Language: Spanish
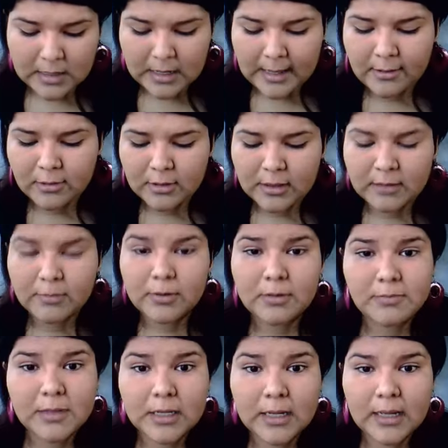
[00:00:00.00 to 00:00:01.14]
ahora voy a
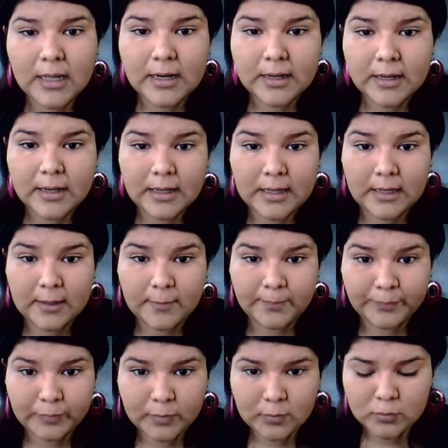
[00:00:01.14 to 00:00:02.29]
aplicar eh,
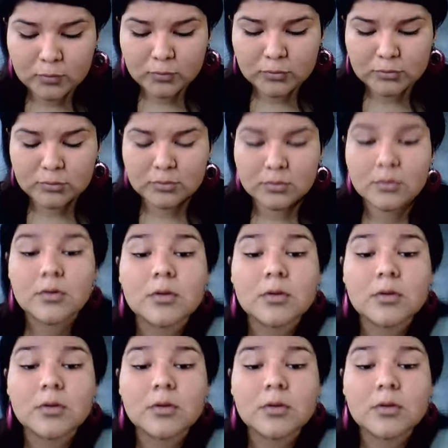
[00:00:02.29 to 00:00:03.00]
un